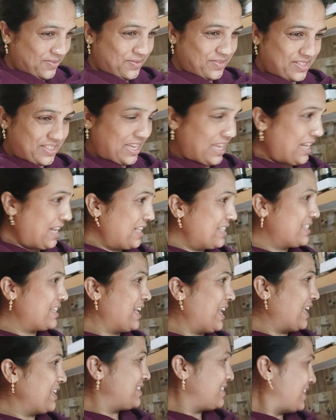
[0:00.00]
मुस्कान
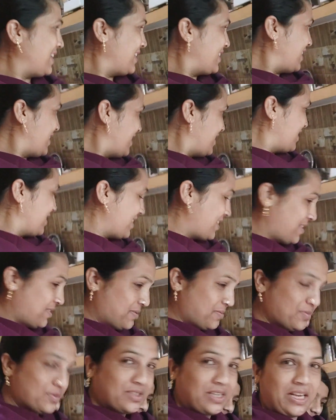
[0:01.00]
क्लास नहीं कर रही
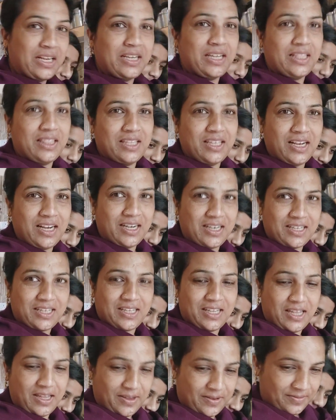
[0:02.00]
है गंदी
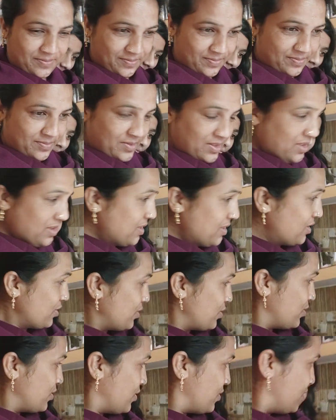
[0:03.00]
लड़की है
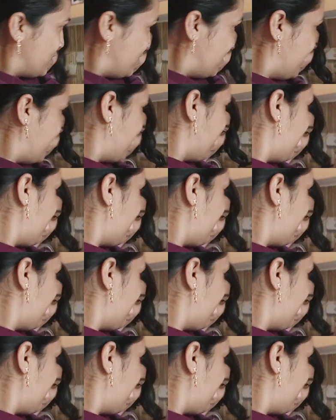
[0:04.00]
देखो